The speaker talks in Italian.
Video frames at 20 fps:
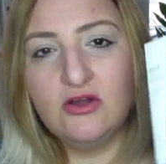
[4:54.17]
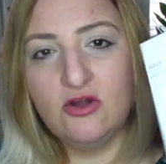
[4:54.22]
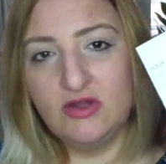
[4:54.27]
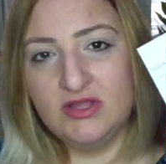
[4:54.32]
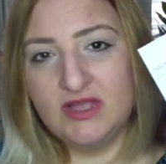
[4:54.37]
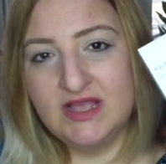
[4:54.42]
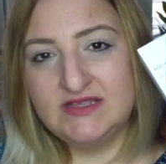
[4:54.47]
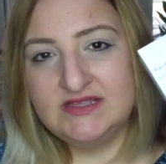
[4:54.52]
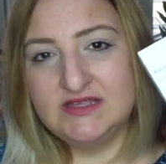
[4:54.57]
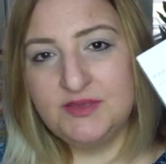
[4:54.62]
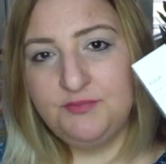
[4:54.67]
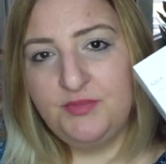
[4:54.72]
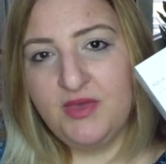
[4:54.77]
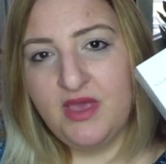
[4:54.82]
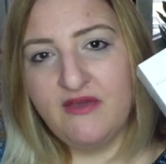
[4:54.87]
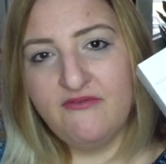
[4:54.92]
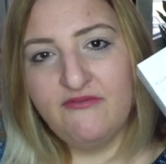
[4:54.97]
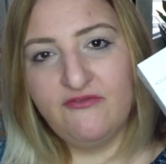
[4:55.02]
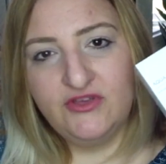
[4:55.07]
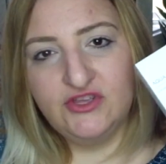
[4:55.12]
con
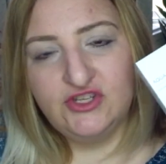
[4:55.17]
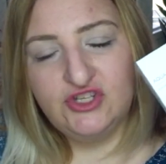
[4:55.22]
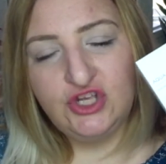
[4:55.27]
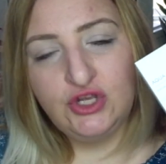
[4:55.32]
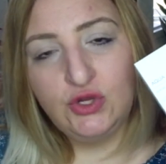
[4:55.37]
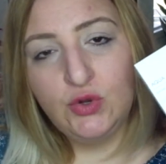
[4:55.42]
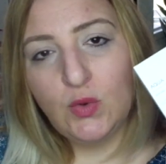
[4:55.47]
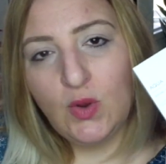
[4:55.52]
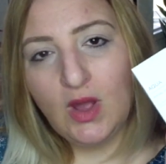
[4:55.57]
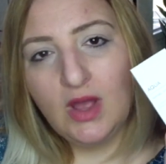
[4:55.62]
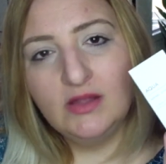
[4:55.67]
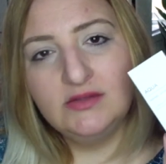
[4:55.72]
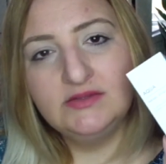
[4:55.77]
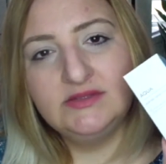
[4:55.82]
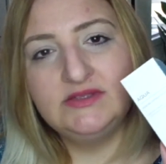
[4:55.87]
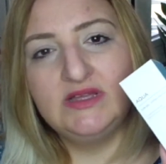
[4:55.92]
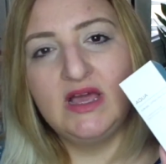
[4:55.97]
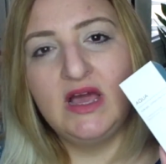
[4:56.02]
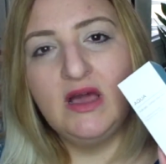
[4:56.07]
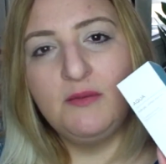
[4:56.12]
SPF
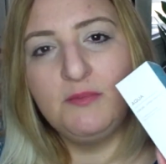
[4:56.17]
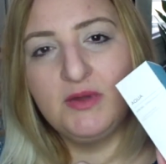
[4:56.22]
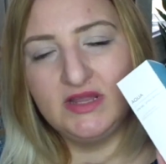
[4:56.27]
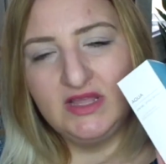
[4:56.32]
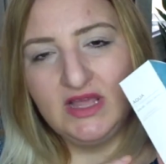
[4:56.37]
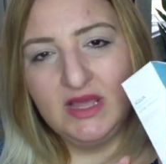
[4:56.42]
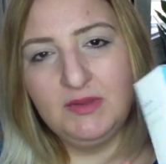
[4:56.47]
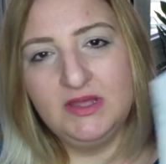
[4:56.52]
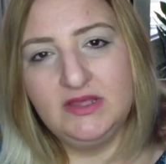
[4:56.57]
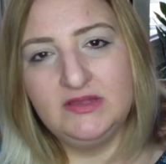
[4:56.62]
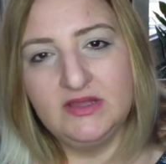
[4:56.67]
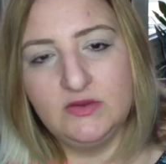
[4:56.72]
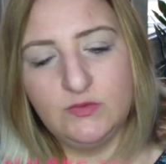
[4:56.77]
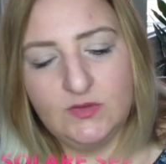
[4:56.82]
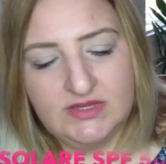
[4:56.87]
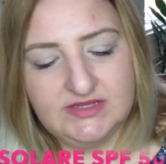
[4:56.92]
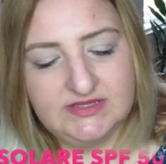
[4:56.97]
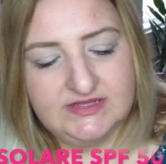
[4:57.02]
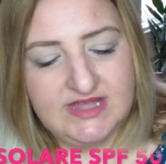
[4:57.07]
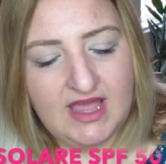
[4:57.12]
50 praticamente
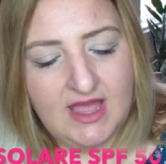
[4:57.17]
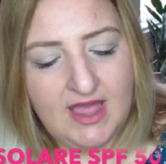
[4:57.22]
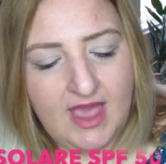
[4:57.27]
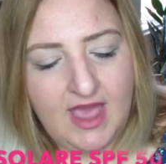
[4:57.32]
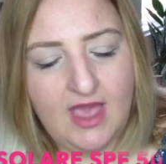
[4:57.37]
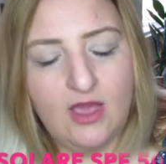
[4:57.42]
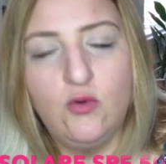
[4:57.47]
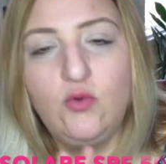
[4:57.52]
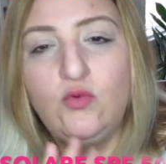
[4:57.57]
questa è